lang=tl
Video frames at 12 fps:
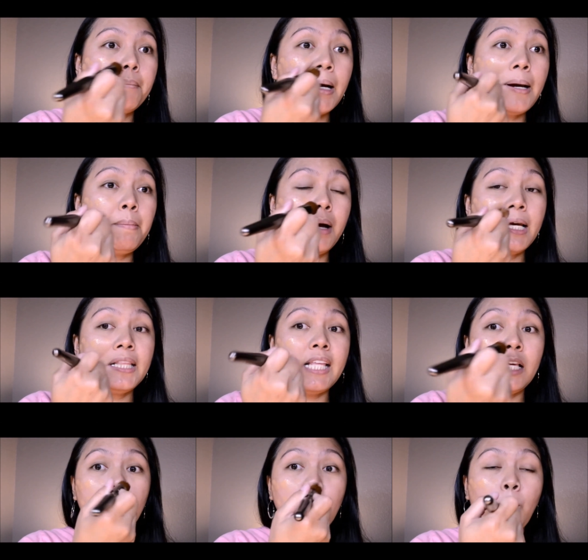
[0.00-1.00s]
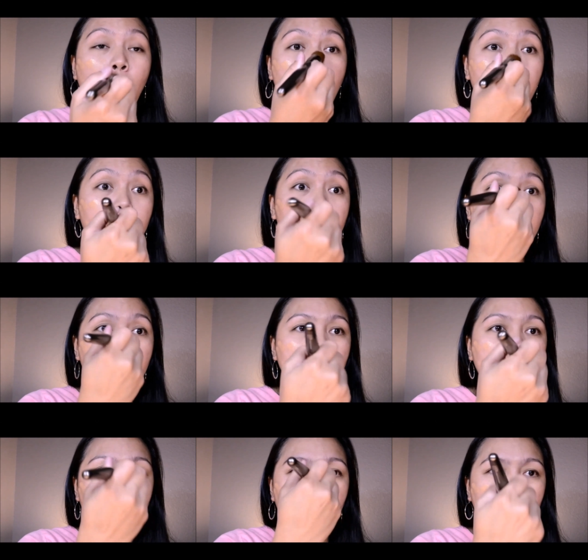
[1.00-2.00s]
Para makita niyo yung
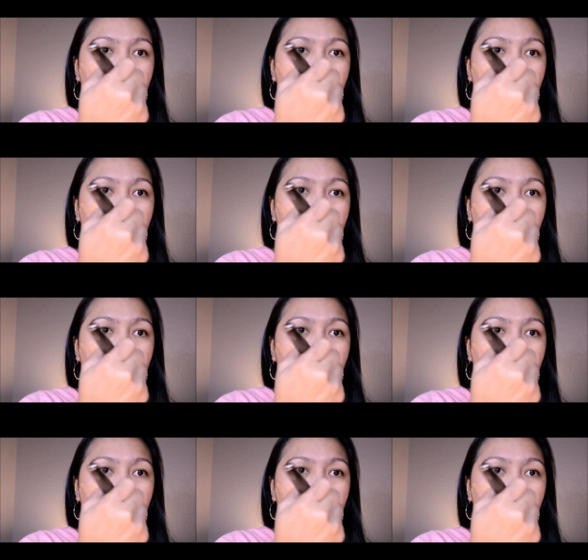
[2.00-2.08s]
coverage.